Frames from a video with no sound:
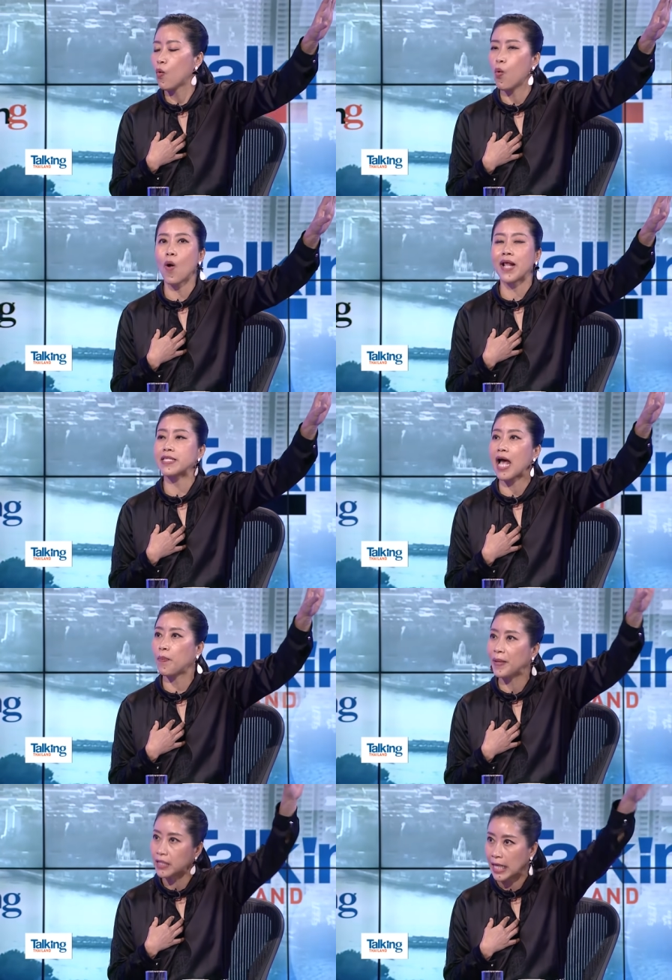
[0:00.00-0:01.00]
ควรจะเอา
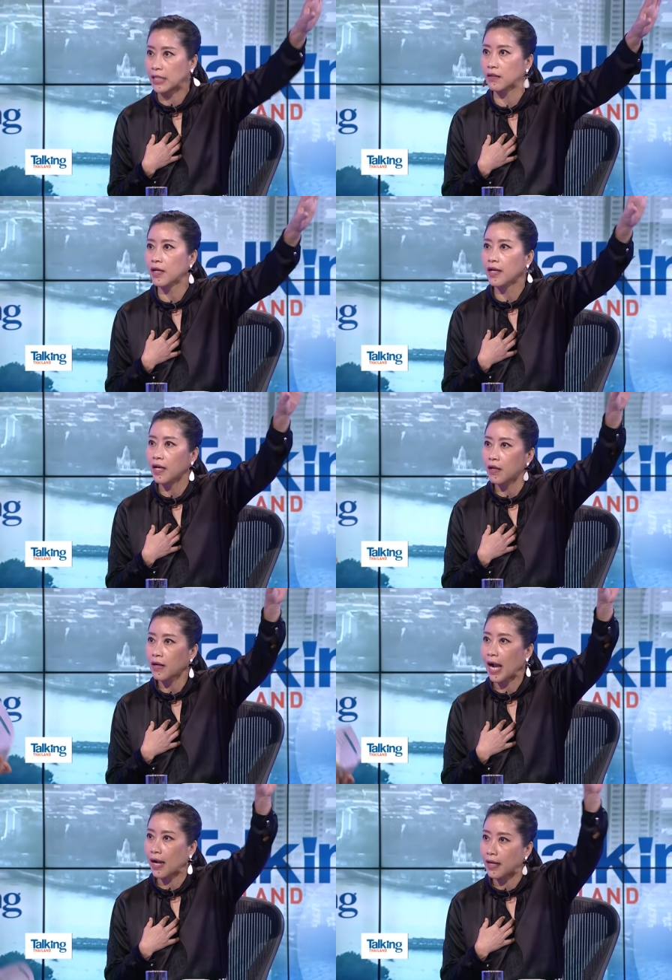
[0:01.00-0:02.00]
ไปติด
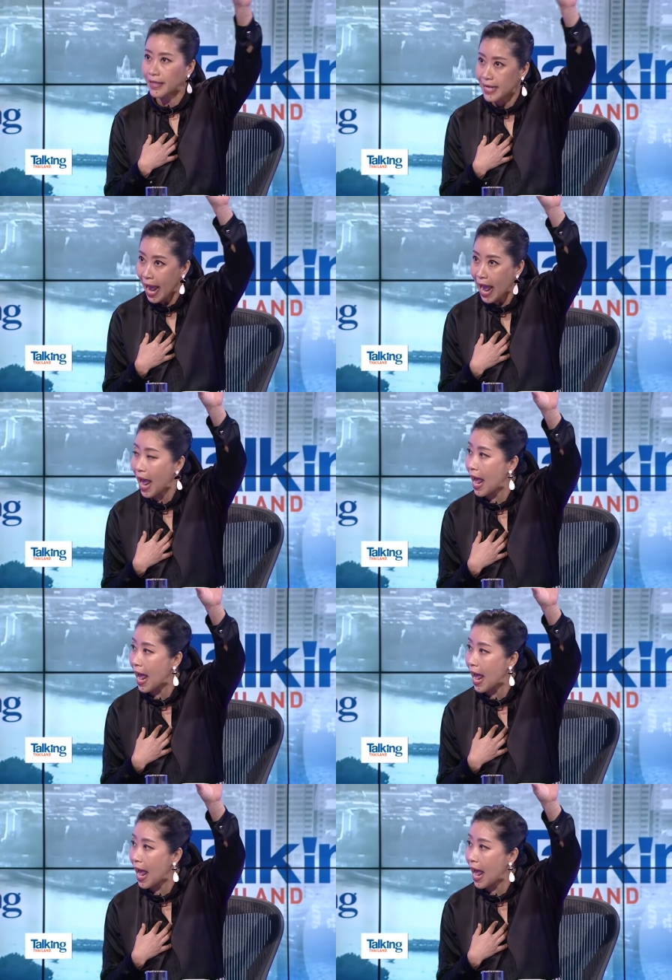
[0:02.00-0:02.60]
หน้า